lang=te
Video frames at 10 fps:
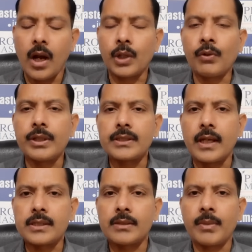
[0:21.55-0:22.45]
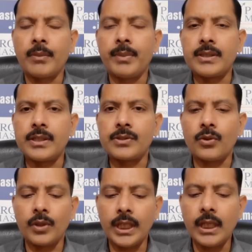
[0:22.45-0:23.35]
అటువంటి స్టాక్స్ని మనం పిక్
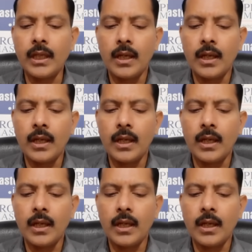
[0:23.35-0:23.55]
చేసుకొని